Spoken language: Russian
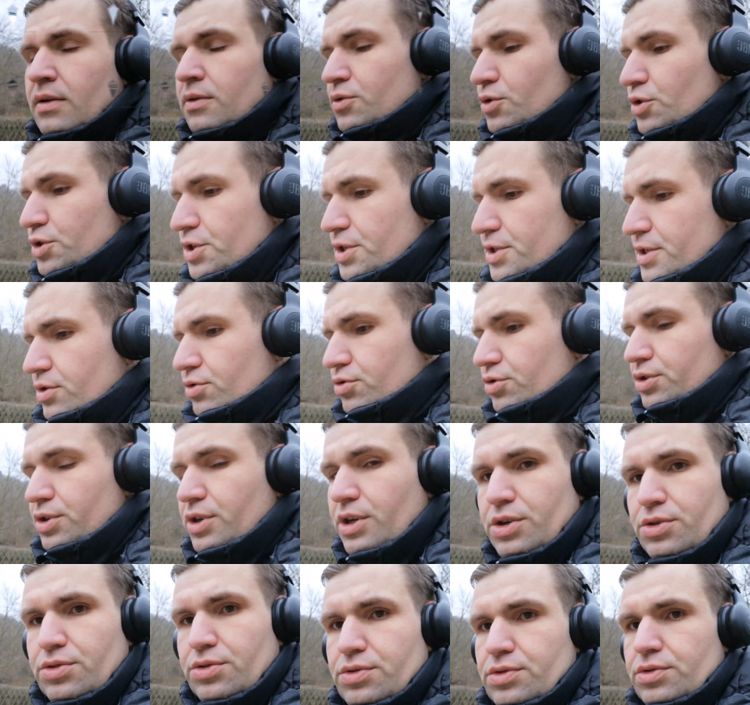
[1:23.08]
Все, сейчас я уже
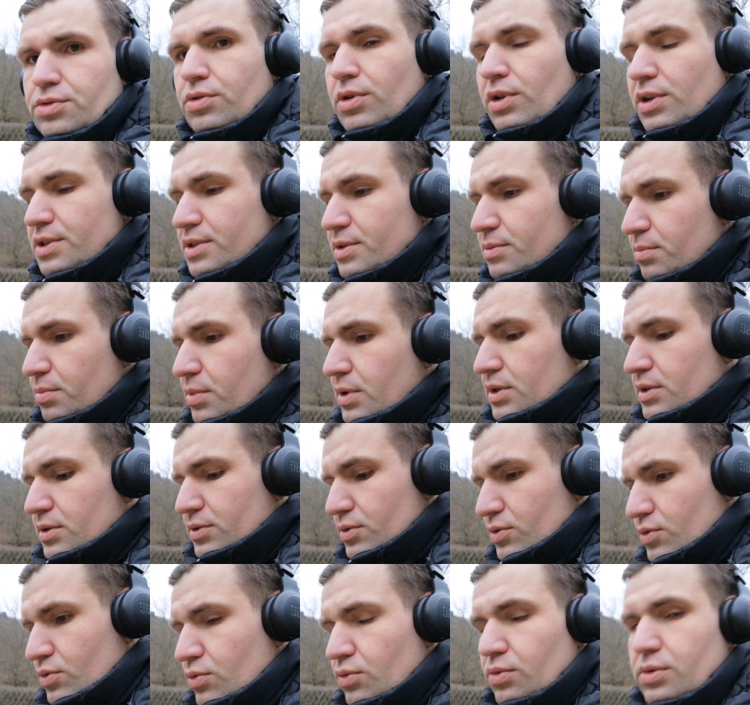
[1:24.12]
нахожусь в городе
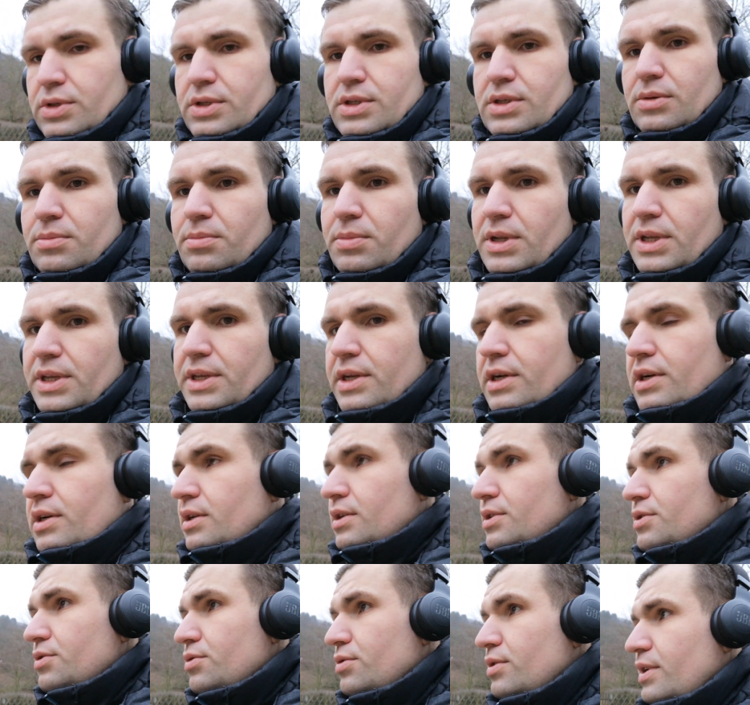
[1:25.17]
Подзульца.
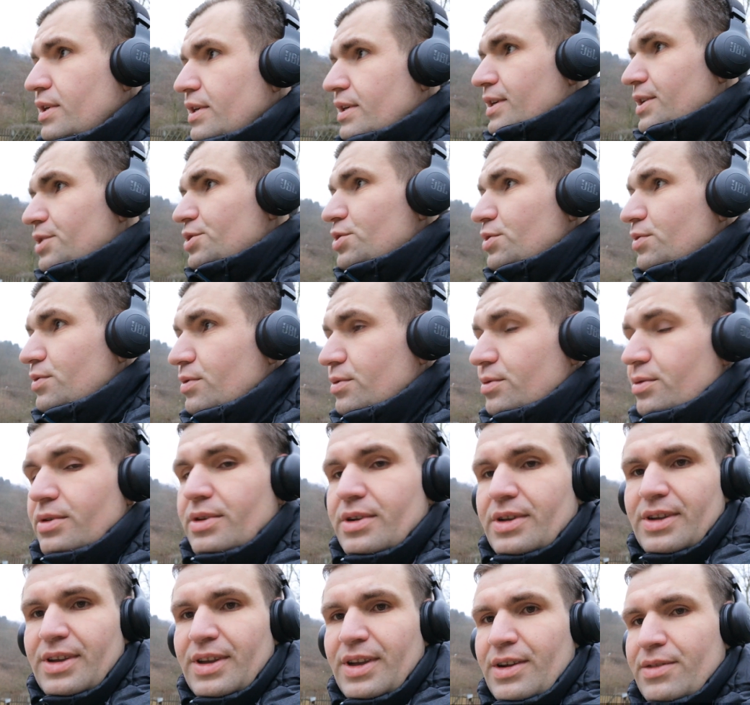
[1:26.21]
Приехал сюда и хочу
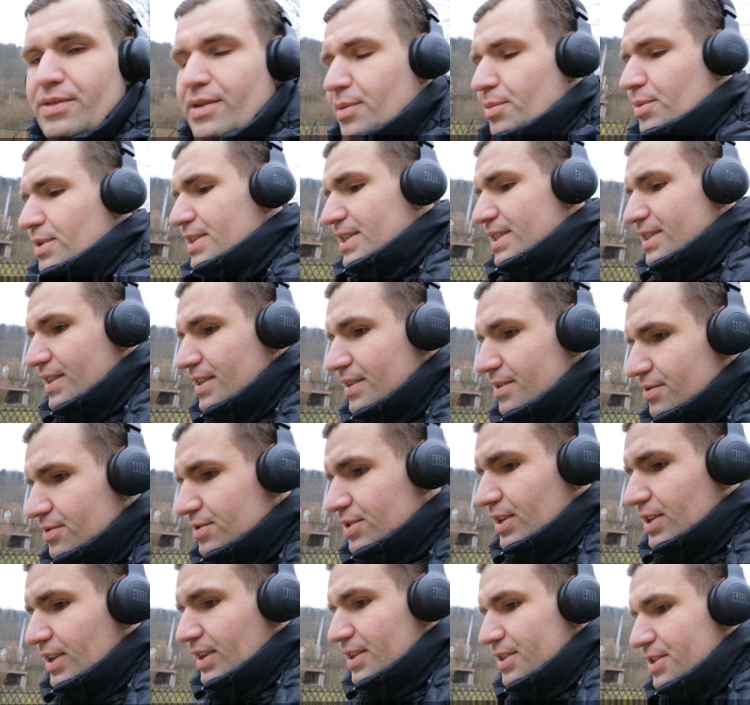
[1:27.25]
вам рассказать
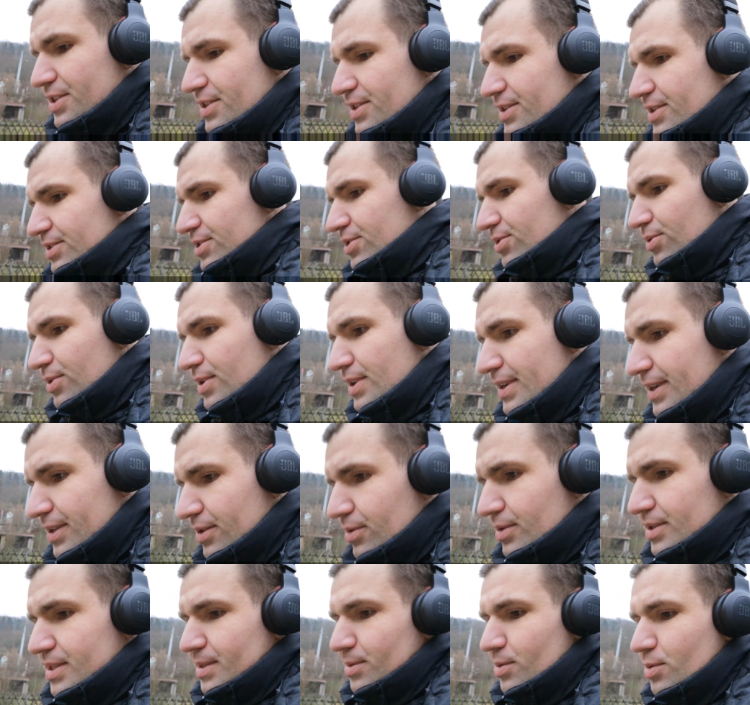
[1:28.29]
вчерашние истории,
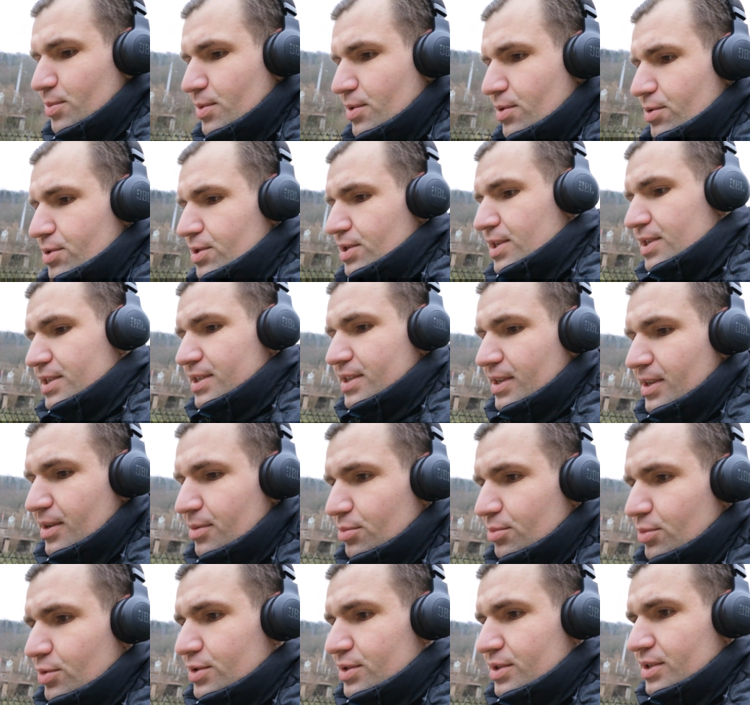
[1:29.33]
которые со мной приключились на
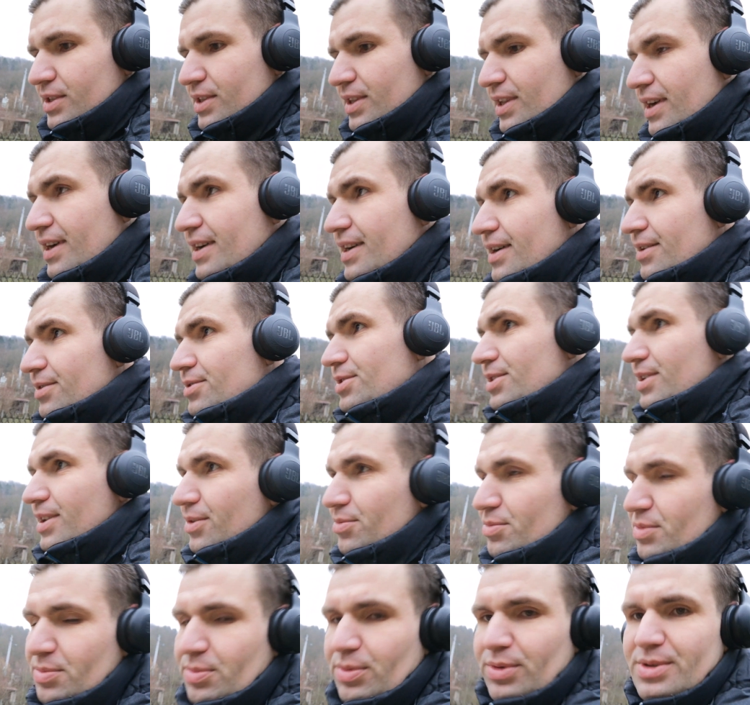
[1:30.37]
работе, так как вчера
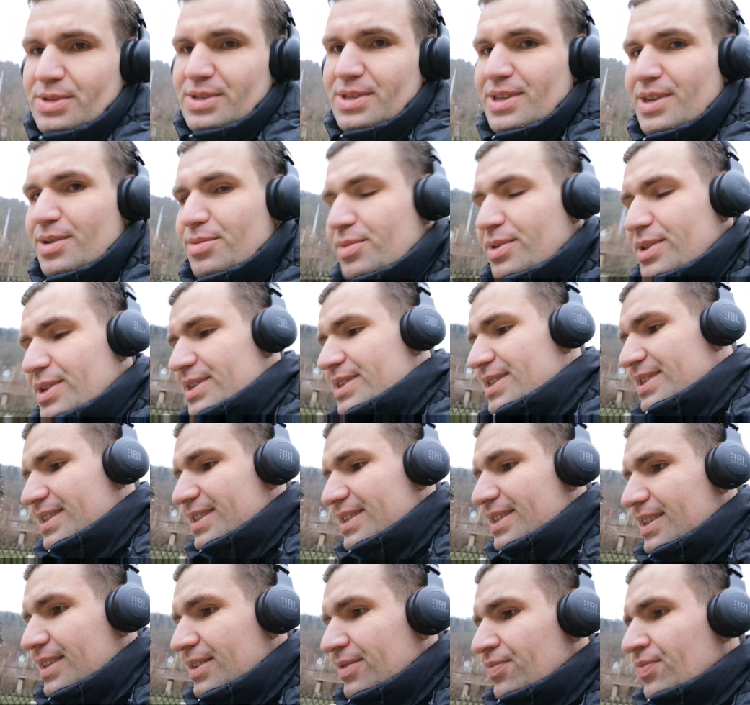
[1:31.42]
мне просто не было
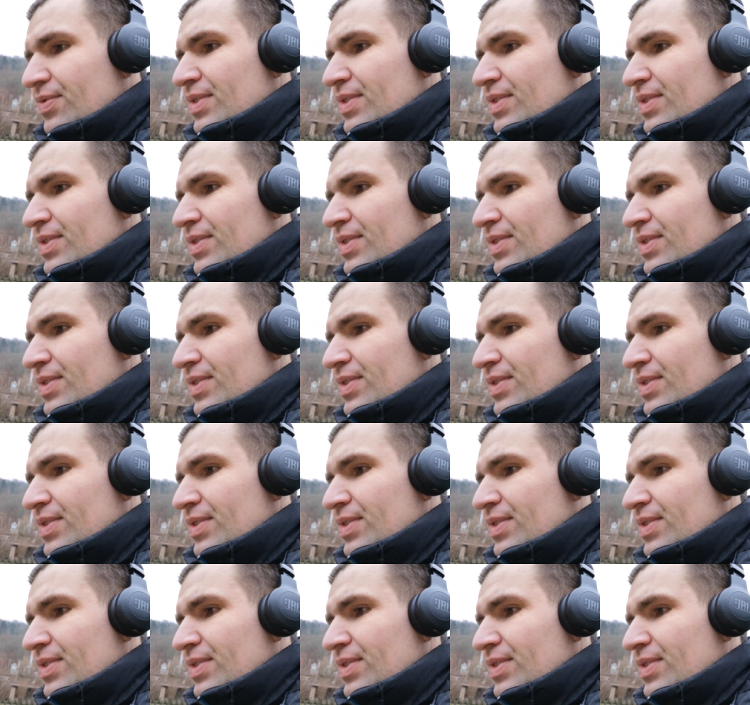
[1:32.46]
сил,